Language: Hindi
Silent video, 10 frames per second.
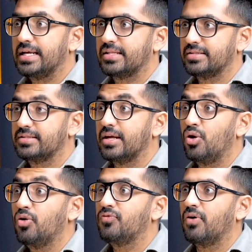डेथ दे
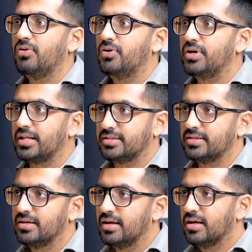लुक फॉरवर्ड टू डेथ
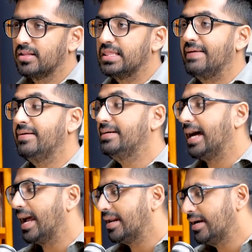दे विल
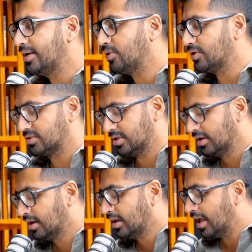डायर एनी कॉस्ट
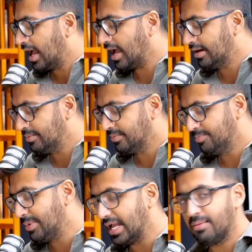एंड
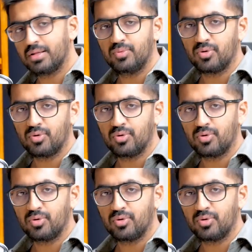मैं ये बात